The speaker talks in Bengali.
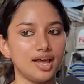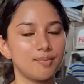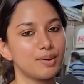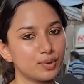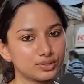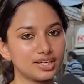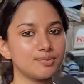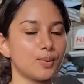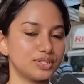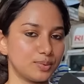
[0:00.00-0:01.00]
আমরা
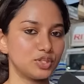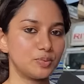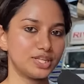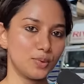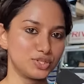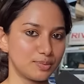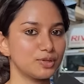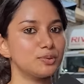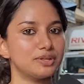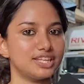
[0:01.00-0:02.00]
প্রত্যেকেই মমতা বন্দ্যোপাধ্যায় অভিষেক
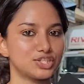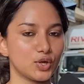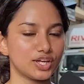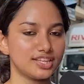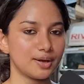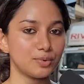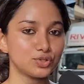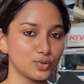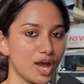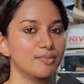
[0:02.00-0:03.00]
বন্দ্যোপাধ্যায়ের সঙ্গে থাকবো
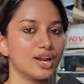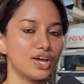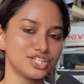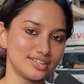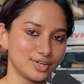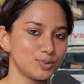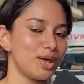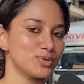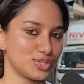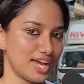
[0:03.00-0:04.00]
শুধু আমরা না সাধারণ
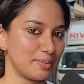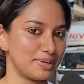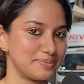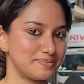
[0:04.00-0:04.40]
মানুষে থাকবে